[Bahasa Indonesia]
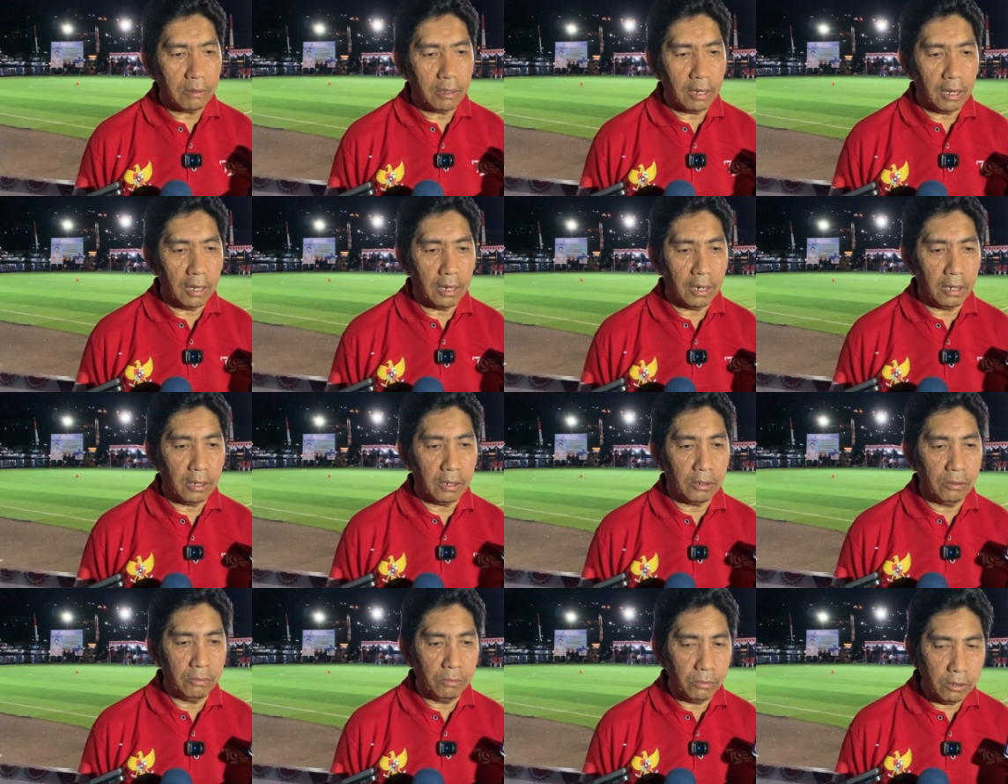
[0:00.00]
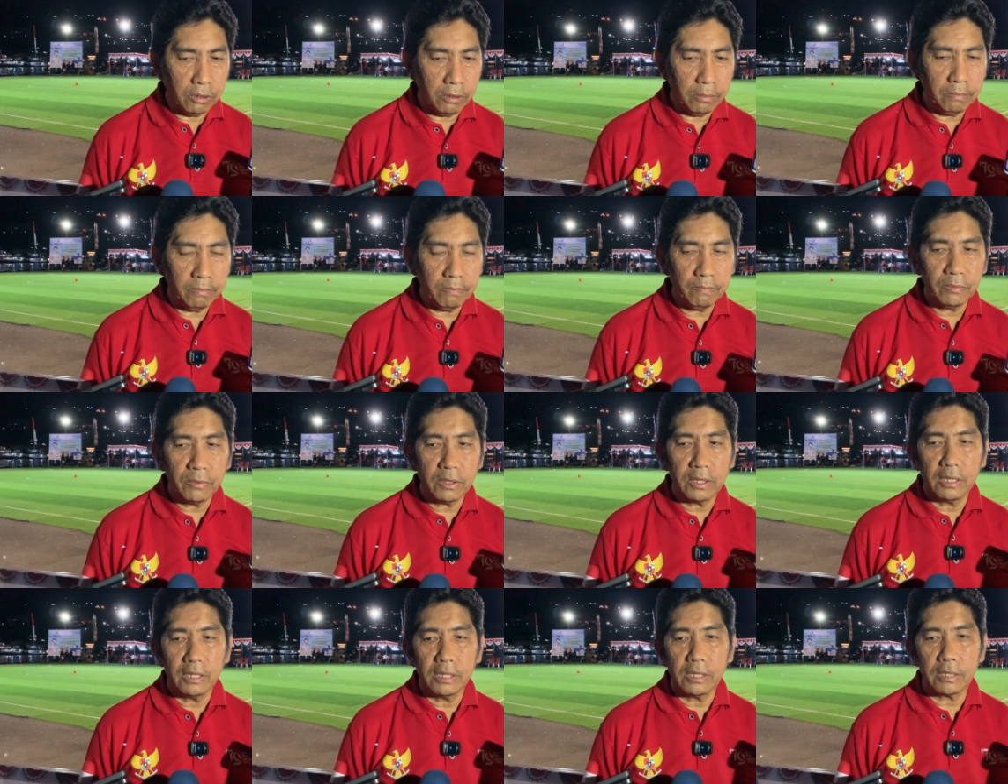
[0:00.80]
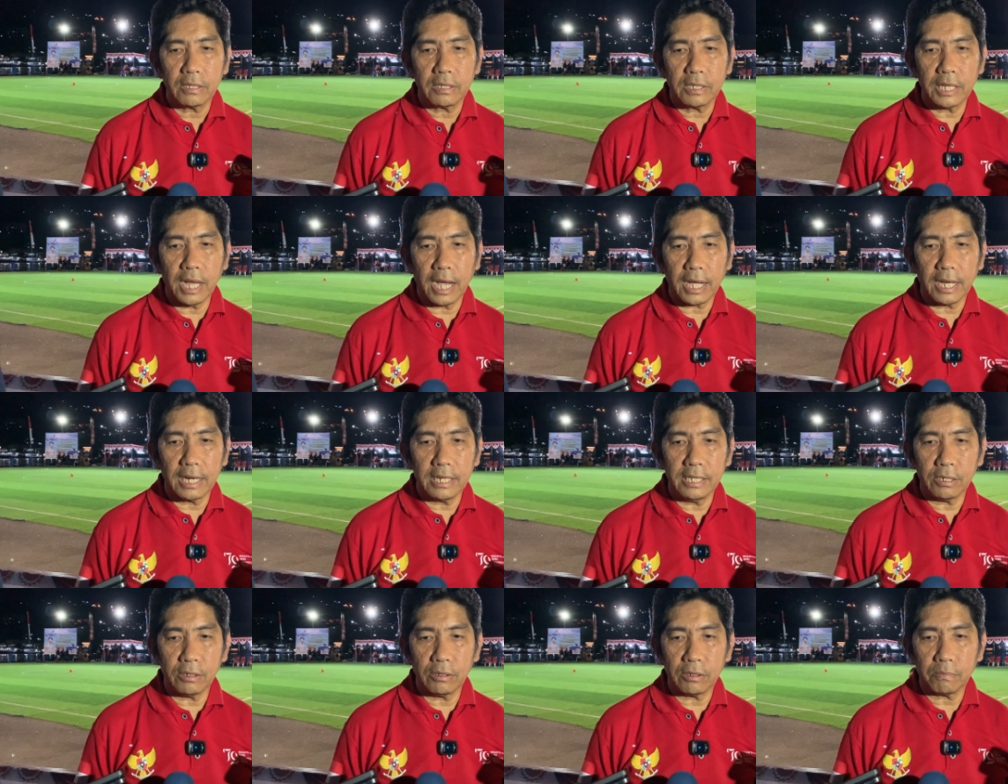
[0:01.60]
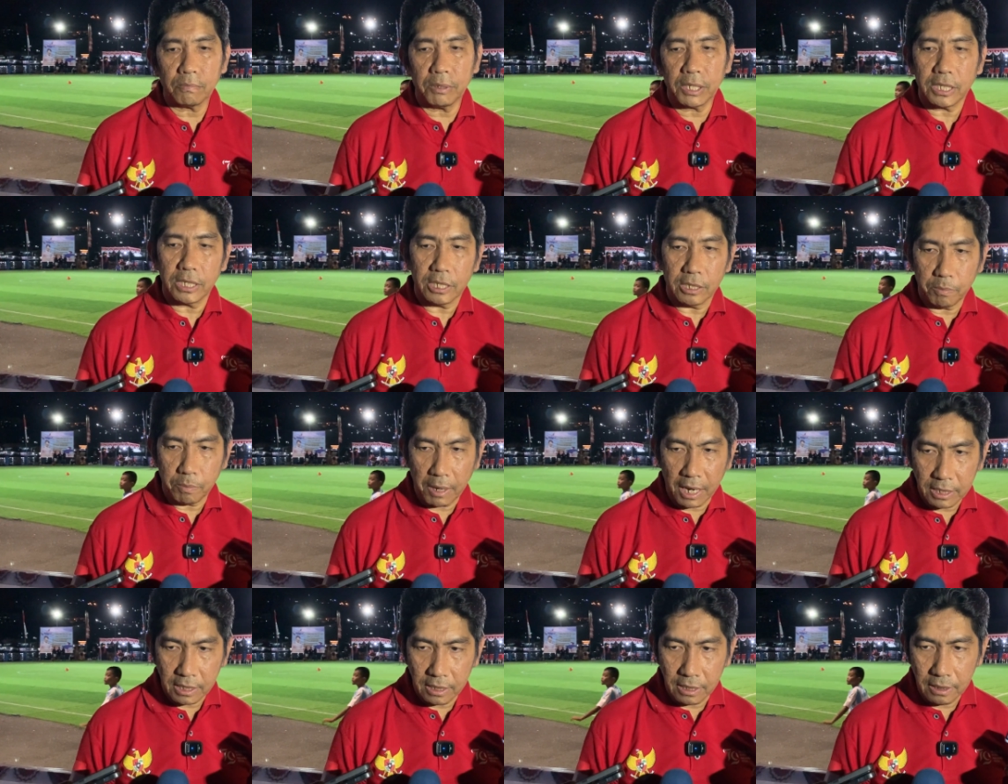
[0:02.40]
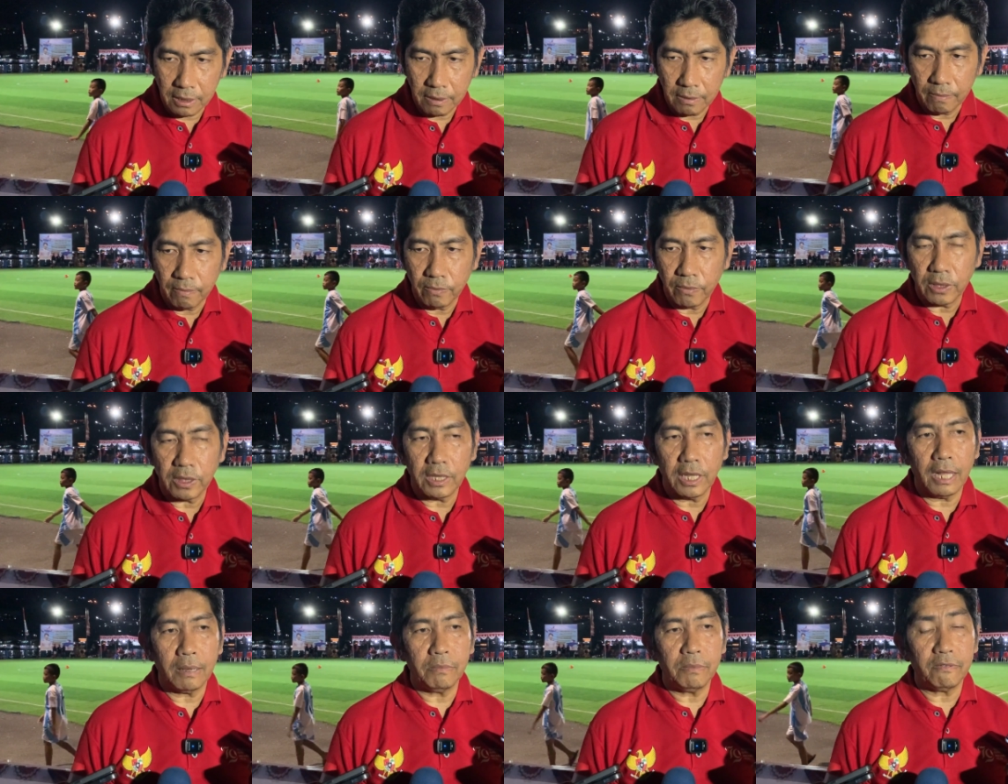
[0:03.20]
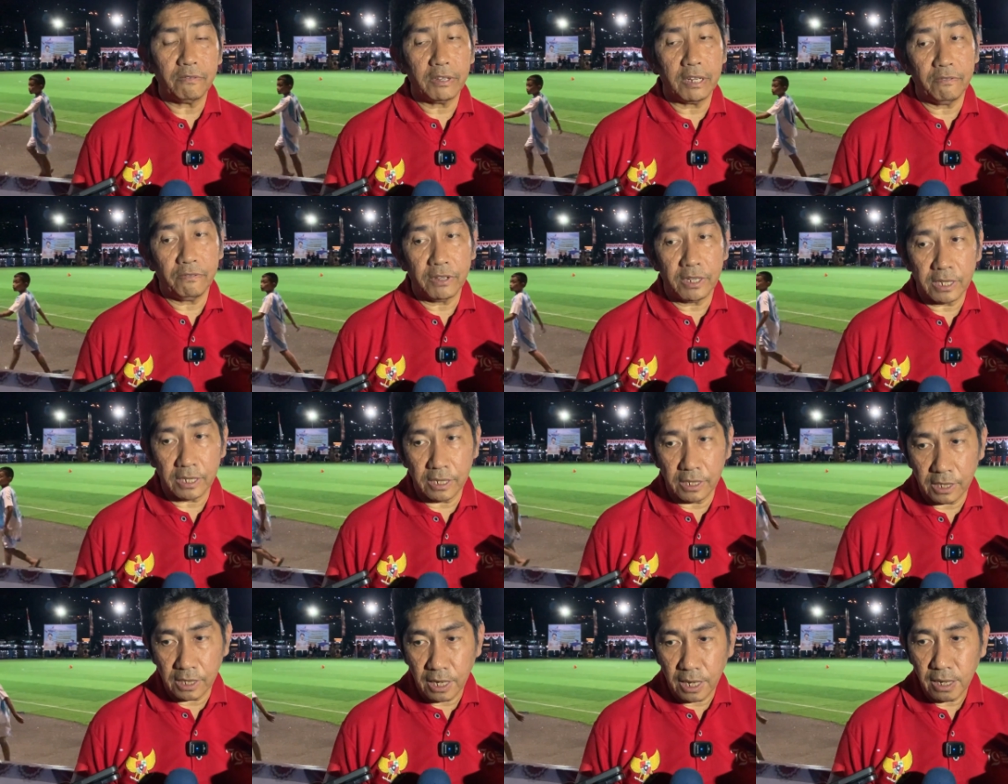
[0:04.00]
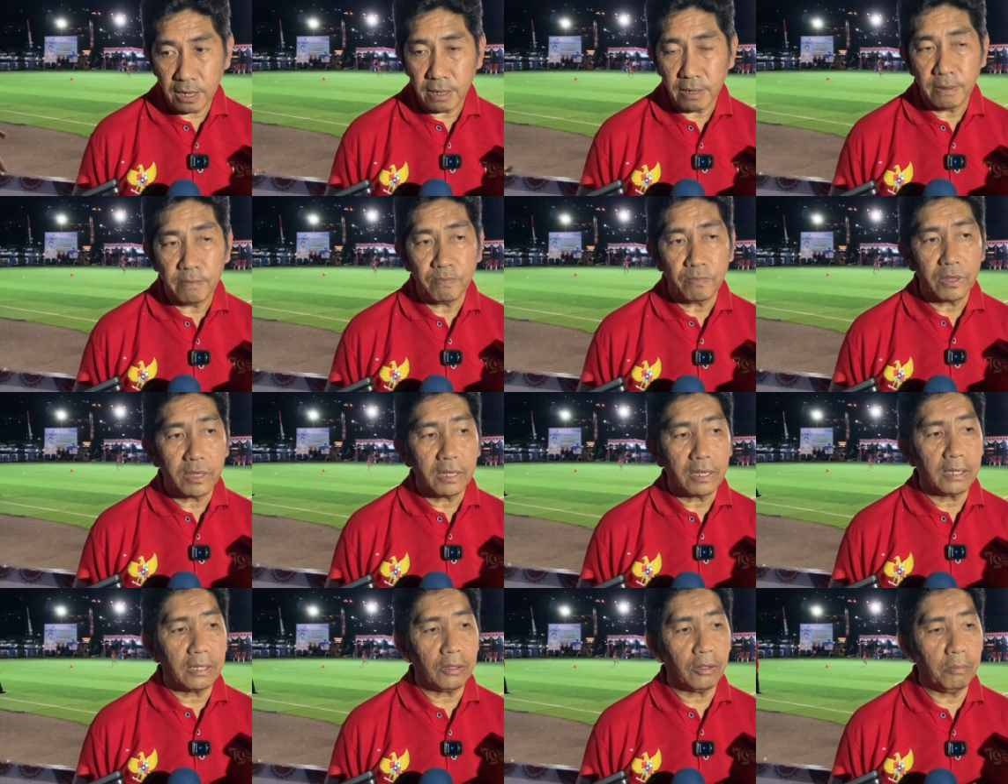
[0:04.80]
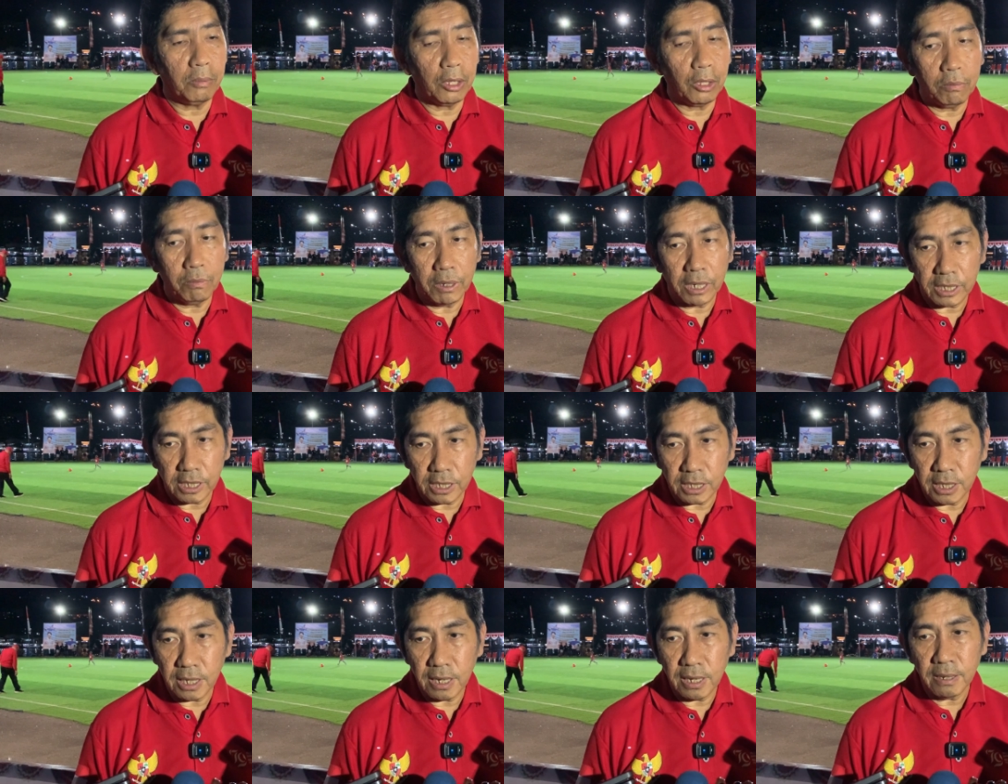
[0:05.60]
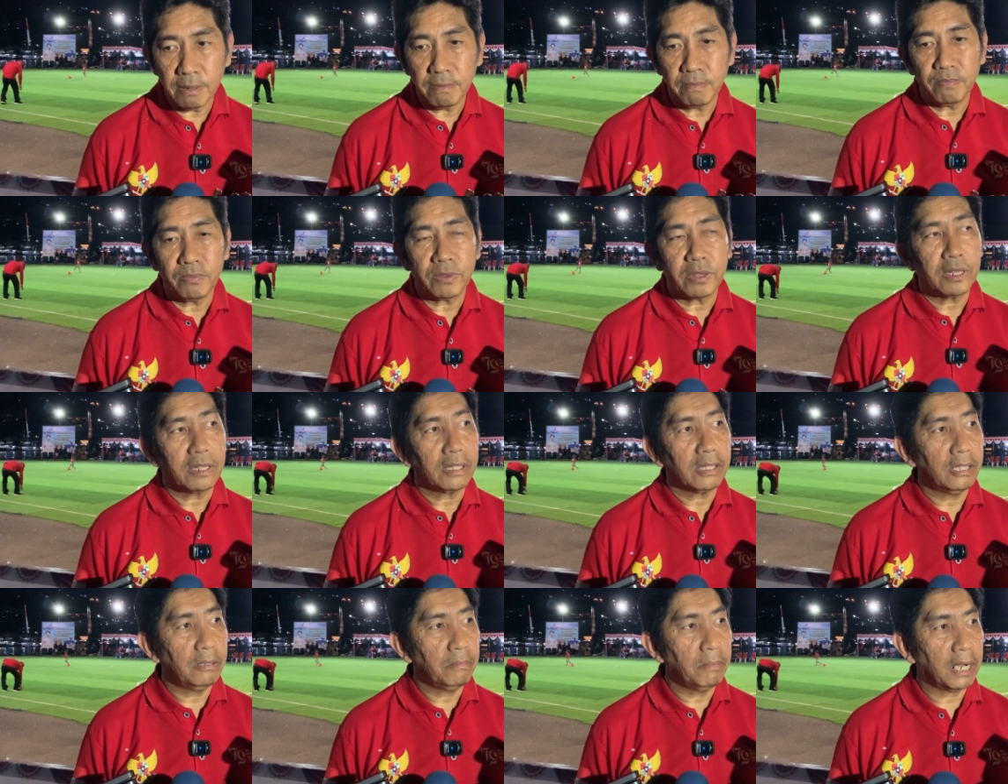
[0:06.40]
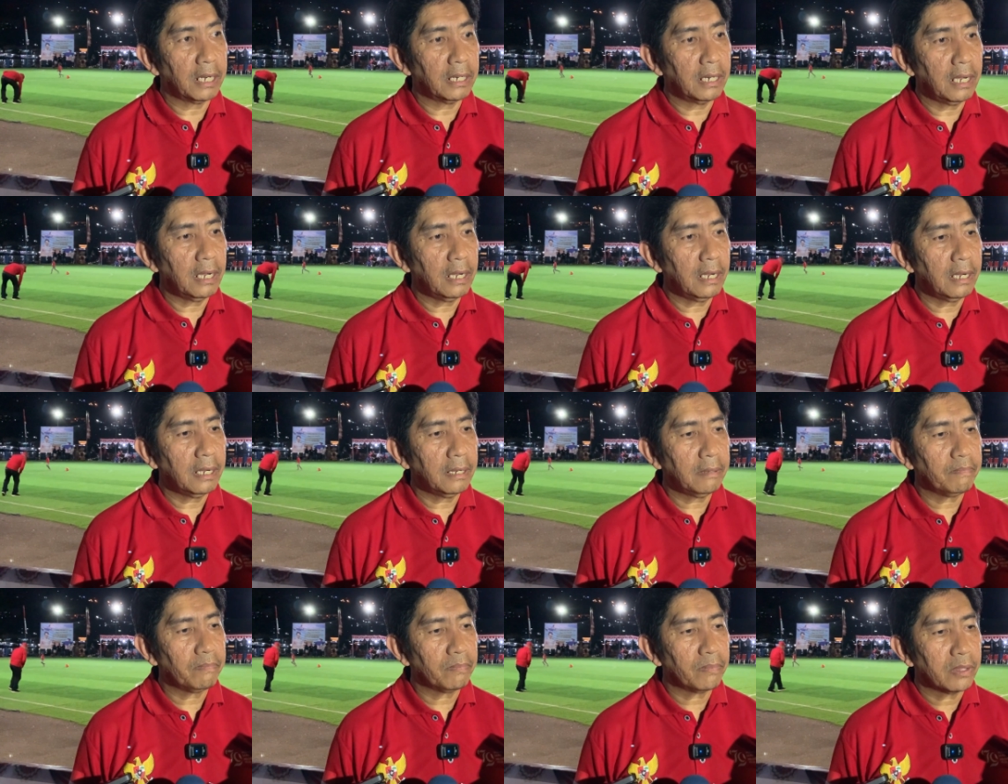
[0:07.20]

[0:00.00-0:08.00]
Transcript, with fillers: uh, umum silakan ikut partisipasi dalam event-event kita lomba-lomba kita di mana